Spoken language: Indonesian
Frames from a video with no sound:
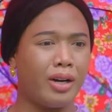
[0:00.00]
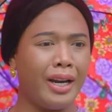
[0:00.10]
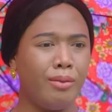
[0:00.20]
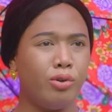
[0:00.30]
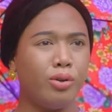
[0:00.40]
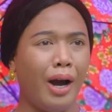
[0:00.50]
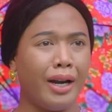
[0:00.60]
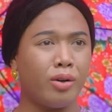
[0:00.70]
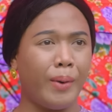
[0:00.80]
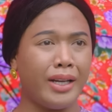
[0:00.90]
Kalian
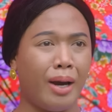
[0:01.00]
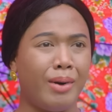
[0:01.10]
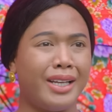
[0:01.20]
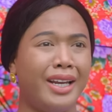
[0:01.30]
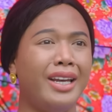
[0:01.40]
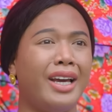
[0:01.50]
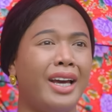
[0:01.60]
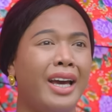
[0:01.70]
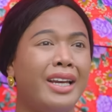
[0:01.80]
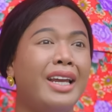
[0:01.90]
musuhan rupanya sama si Nining.
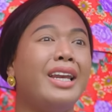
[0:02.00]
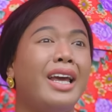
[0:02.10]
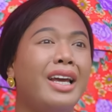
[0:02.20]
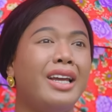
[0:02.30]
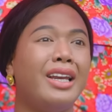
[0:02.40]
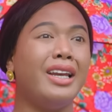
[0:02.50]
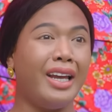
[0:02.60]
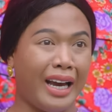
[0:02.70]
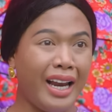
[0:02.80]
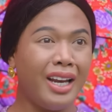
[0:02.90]
Nining,
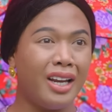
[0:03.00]
Nining kan?